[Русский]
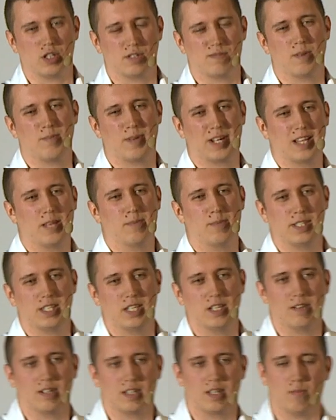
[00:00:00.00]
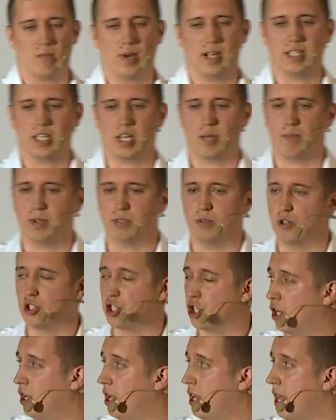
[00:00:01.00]
то есть вы могли бы сделать нам баннеры
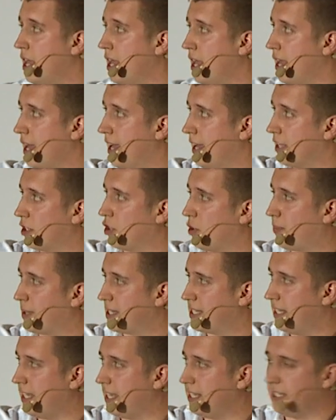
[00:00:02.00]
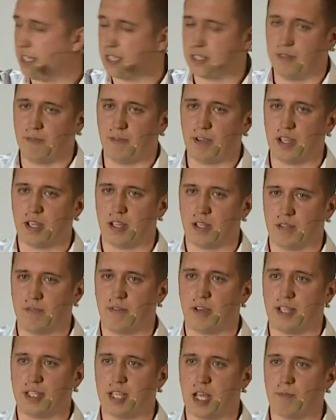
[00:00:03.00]
получше, то последних две,
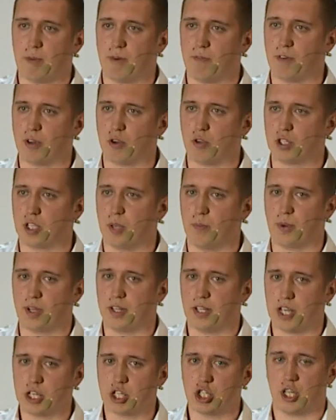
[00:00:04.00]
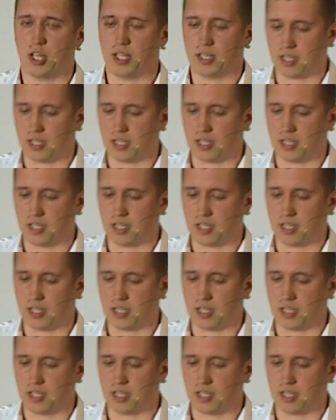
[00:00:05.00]
два этапа в воронке продаж –